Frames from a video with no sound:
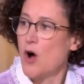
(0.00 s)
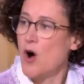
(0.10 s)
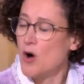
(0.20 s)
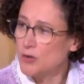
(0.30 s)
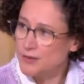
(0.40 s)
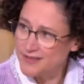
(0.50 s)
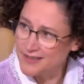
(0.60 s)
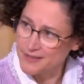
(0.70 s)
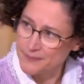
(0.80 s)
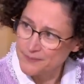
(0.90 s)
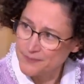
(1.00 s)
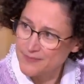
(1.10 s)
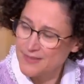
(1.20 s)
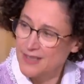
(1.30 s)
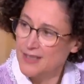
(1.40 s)
en routine.
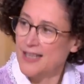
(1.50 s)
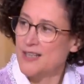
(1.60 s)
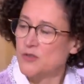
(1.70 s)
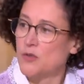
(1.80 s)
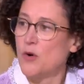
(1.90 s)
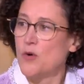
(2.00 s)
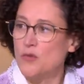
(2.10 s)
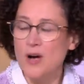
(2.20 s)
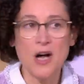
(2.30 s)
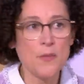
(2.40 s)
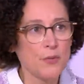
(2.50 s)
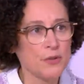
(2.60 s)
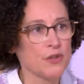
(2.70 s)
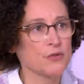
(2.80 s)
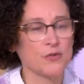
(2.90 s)
Est-ce qu'on revoit un
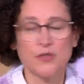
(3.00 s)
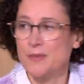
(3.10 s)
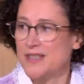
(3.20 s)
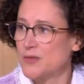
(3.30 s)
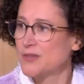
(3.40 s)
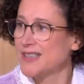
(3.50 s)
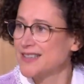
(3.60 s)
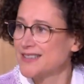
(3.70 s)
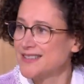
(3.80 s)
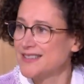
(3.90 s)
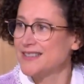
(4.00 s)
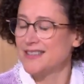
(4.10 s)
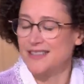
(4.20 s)
peu notre consommation d'électricité et